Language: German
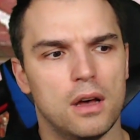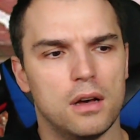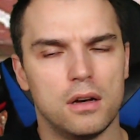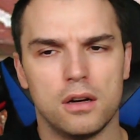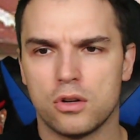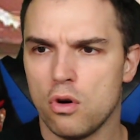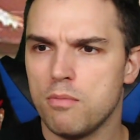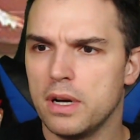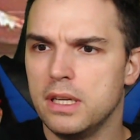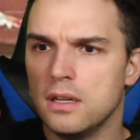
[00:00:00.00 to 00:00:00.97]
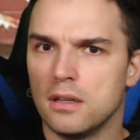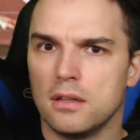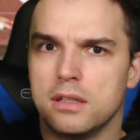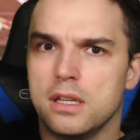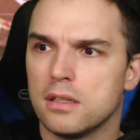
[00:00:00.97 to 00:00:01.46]
äh, guck mal
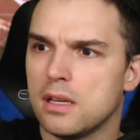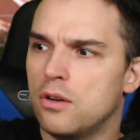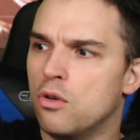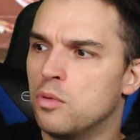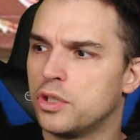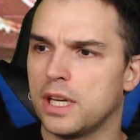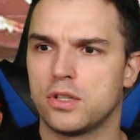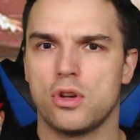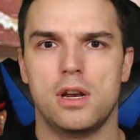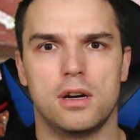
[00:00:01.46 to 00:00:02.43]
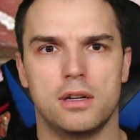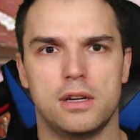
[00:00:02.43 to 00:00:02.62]
hier, hier ist ein Homosexueller.